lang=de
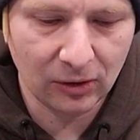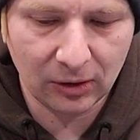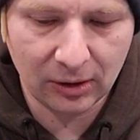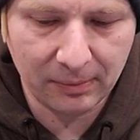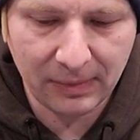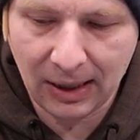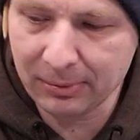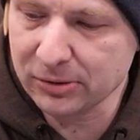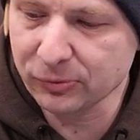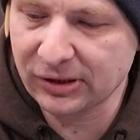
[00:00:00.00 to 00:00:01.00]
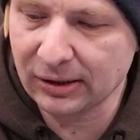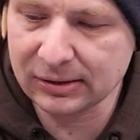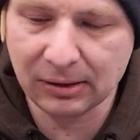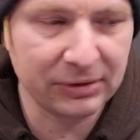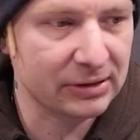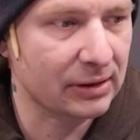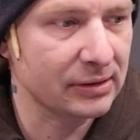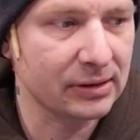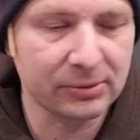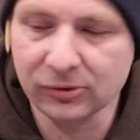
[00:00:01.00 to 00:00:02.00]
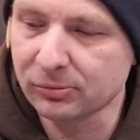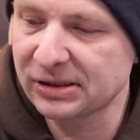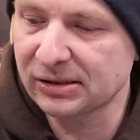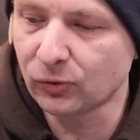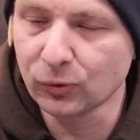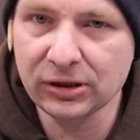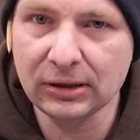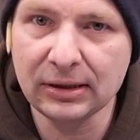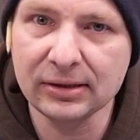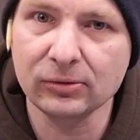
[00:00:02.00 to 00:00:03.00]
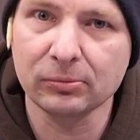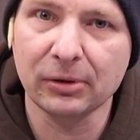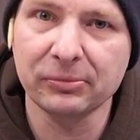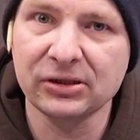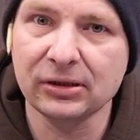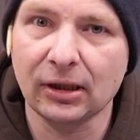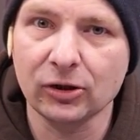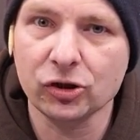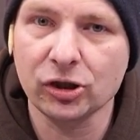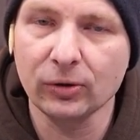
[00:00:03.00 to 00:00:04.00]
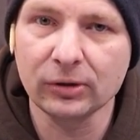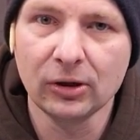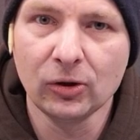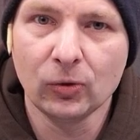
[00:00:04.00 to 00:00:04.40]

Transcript: Ähm, aber ich muss sagen, ich habe mir das Ganze jetzt mal so ein bisschen durchgelesen und mal ein bisschen angeschaut